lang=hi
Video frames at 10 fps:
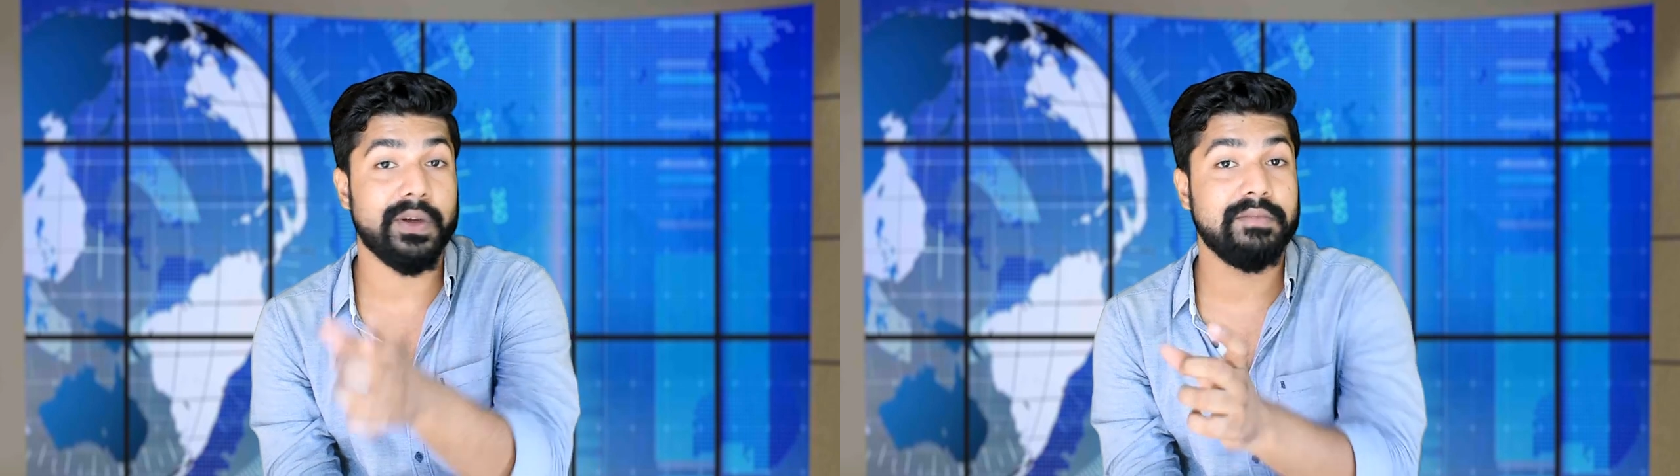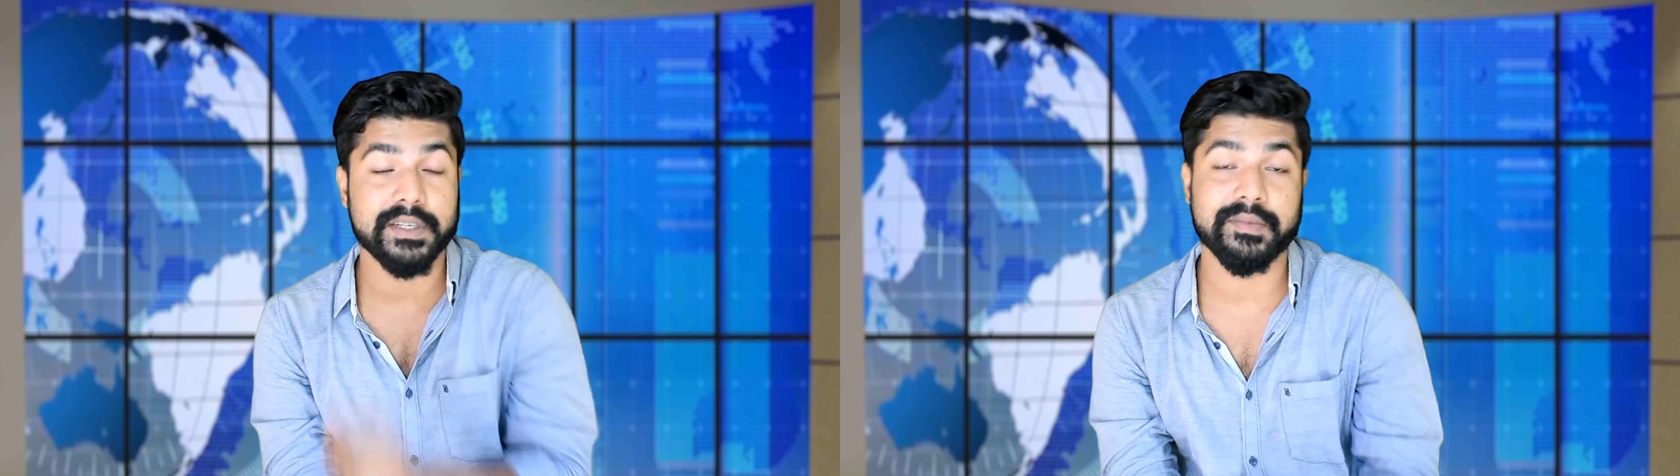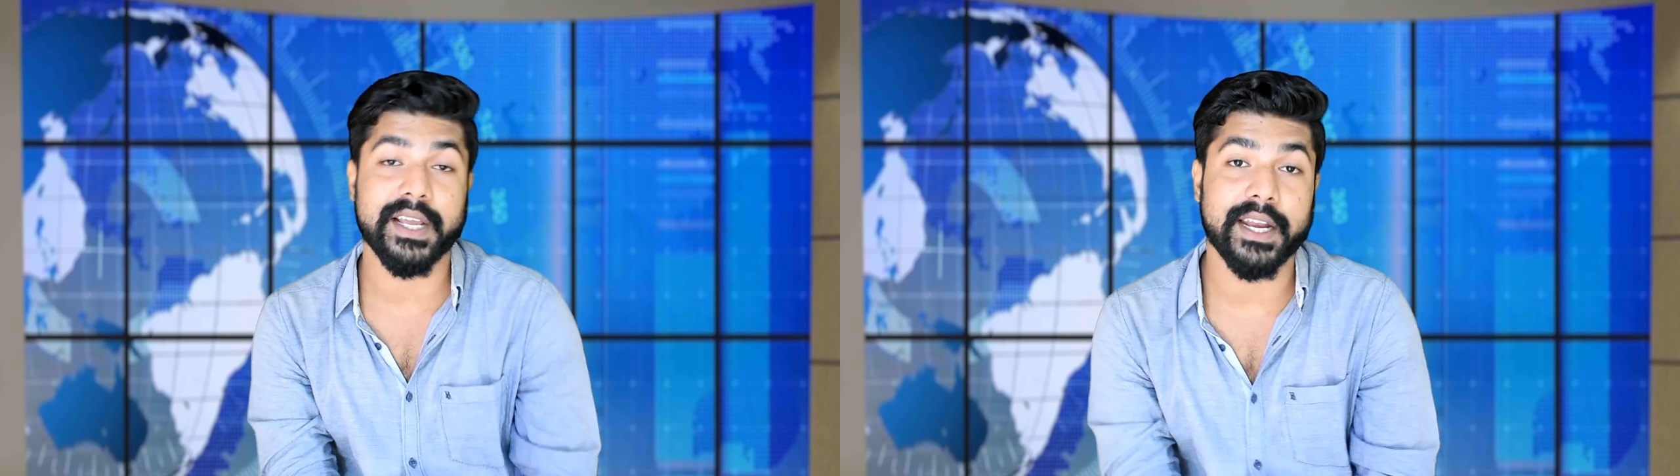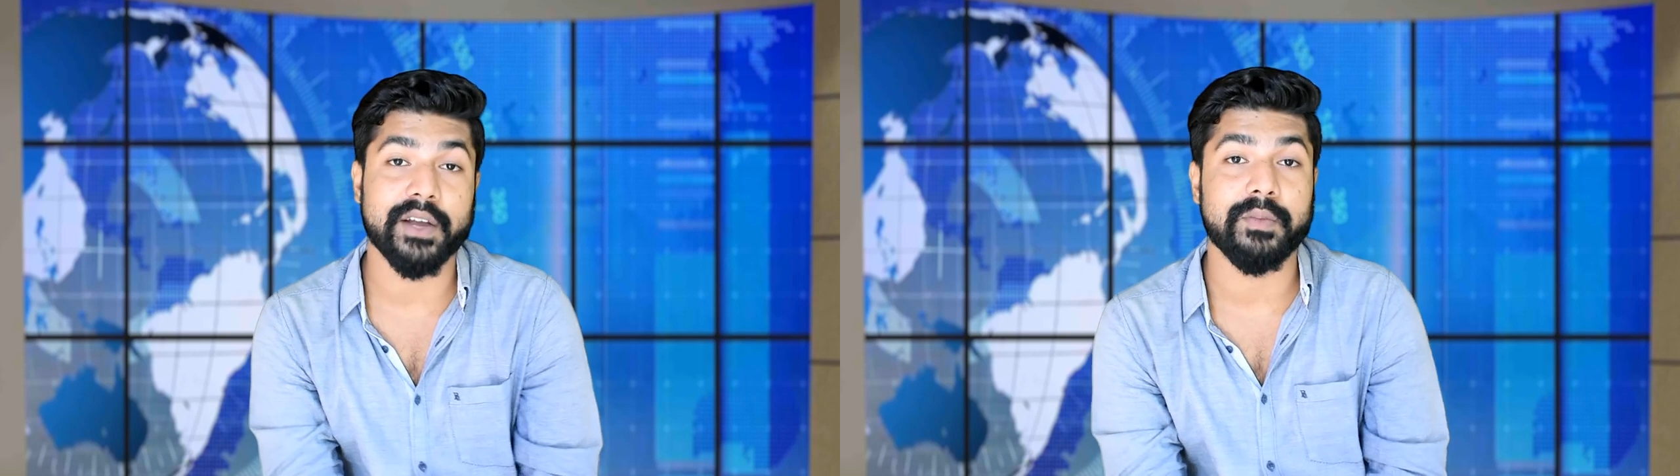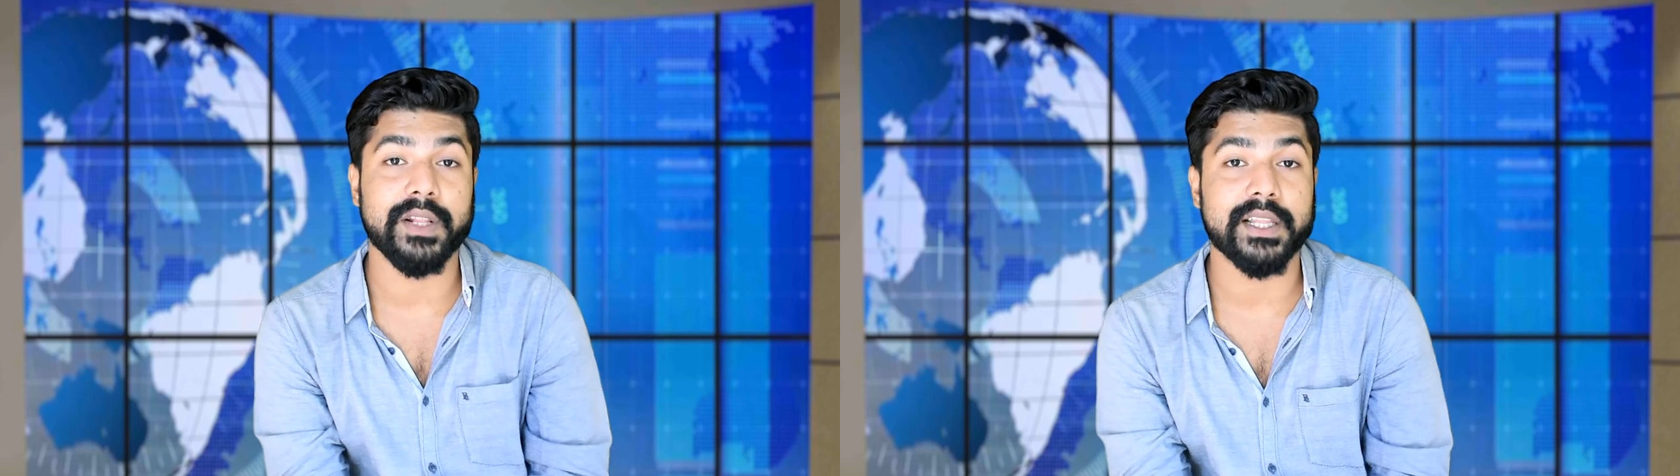ट्वेल्व चिप
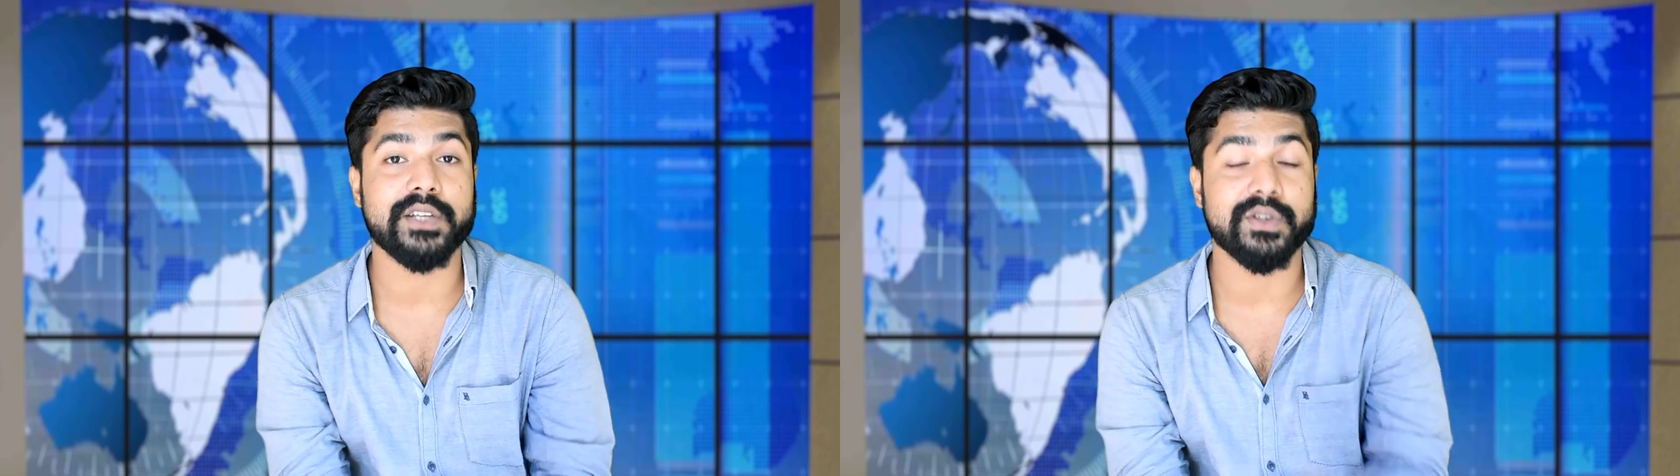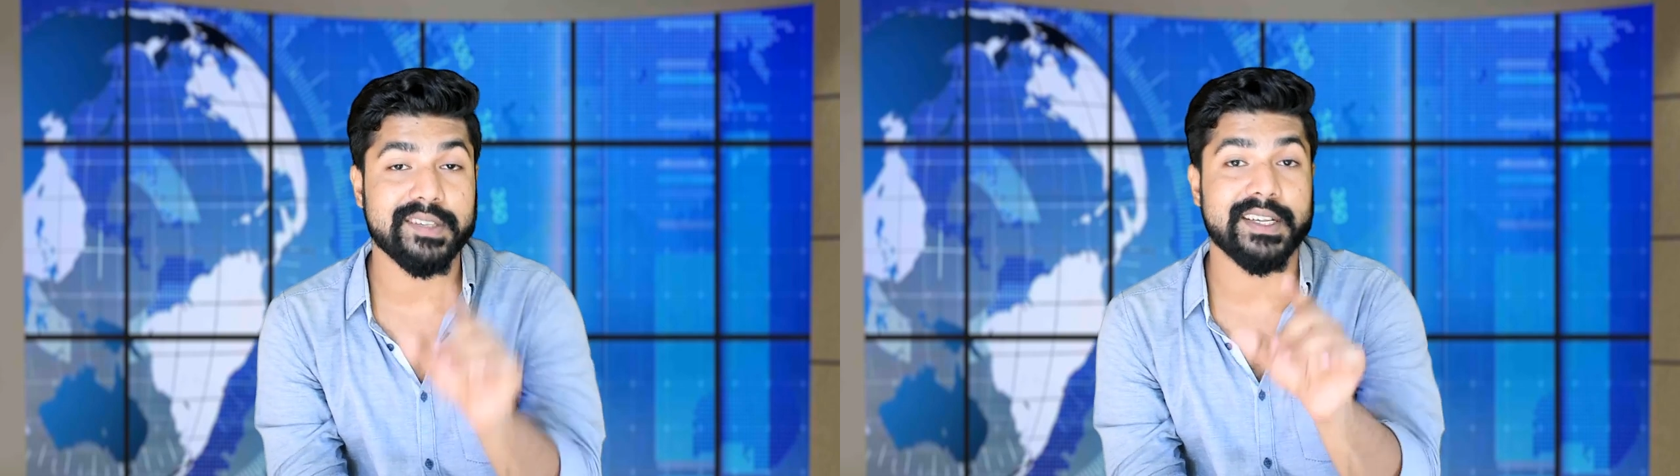देखने को मिलता है जो